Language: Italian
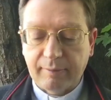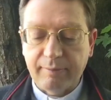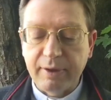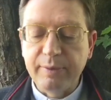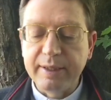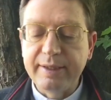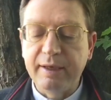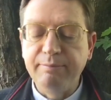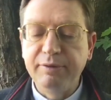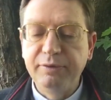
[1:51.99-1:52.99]
in quel
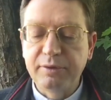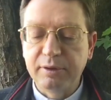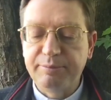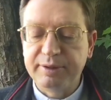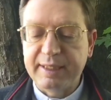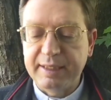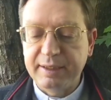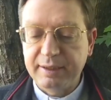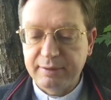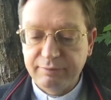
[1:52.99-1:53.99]
tempo furono
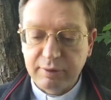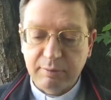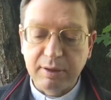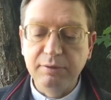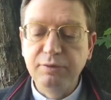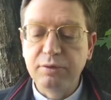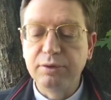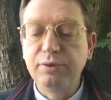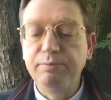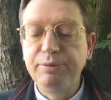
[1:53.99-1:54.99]
portati, quando
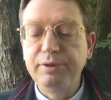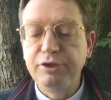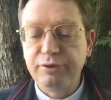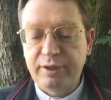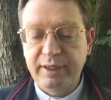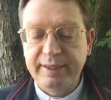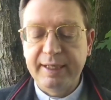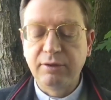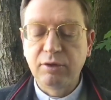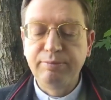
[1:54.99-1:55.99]
furono compiuti i giorni
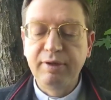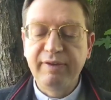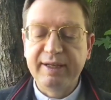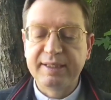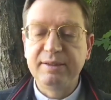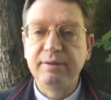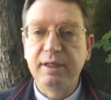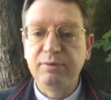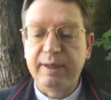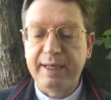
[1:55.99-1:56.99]
della loro purificazione
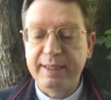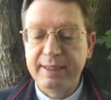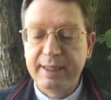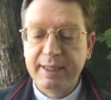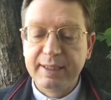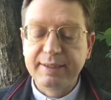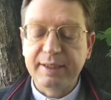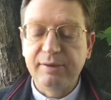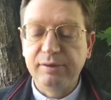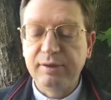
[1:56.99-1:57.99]
rituale,
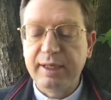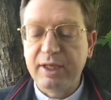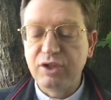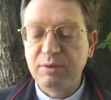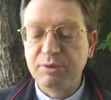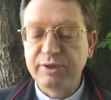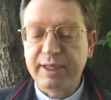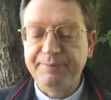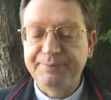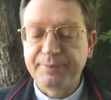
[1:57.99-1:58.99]
secondo la legge di Mosè,